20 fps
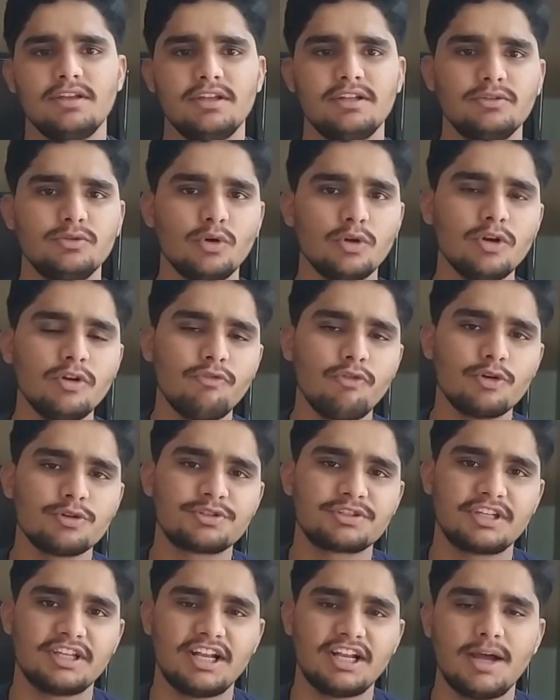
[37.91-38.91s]
इन दोनों
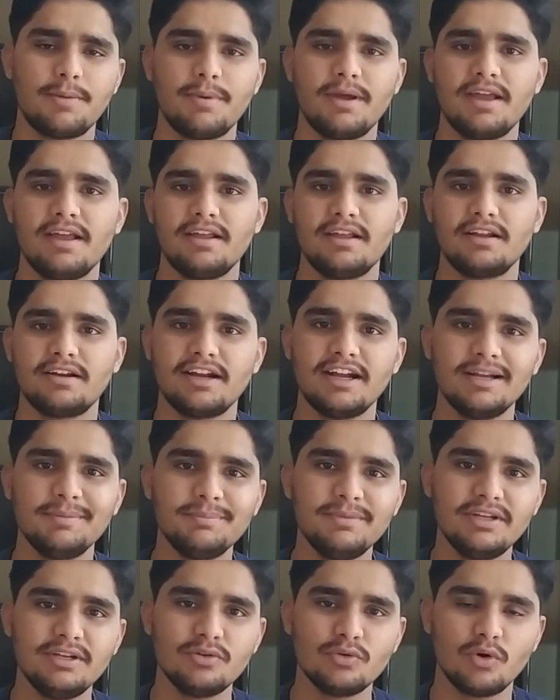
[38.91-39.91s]
फ़ोन्स के नाम है
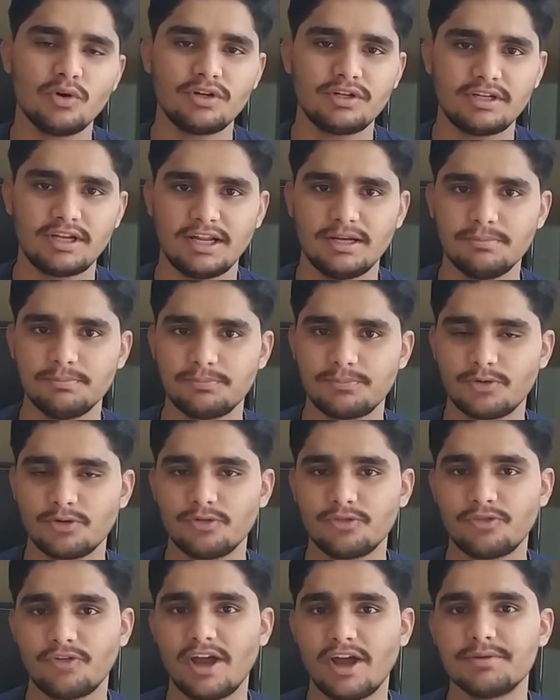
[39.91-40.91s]
Redmi Note 10 Pro
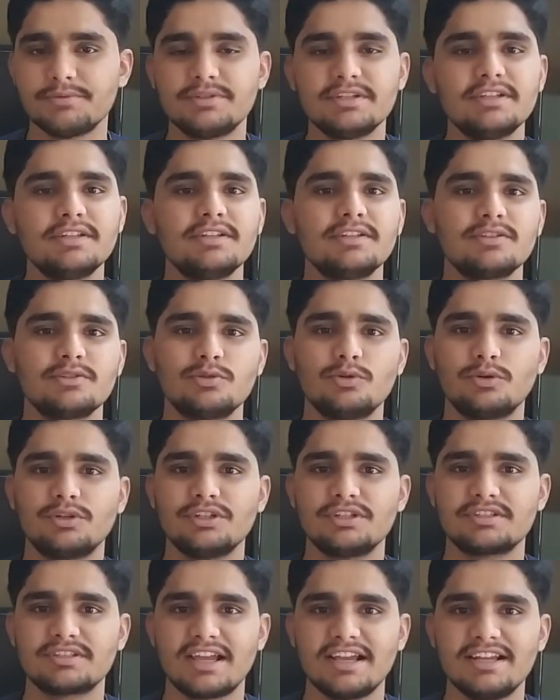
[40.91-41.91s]
5G जो
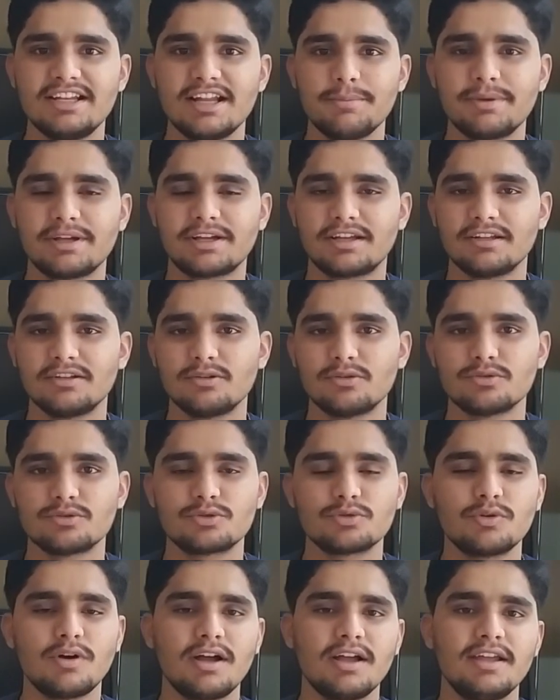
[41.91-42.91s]
कि चाइना में कल
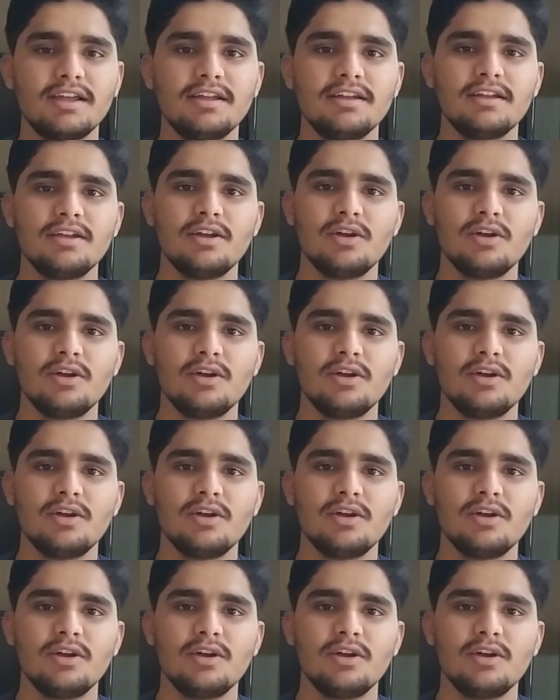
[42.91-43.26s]
लॉन्च हुआ है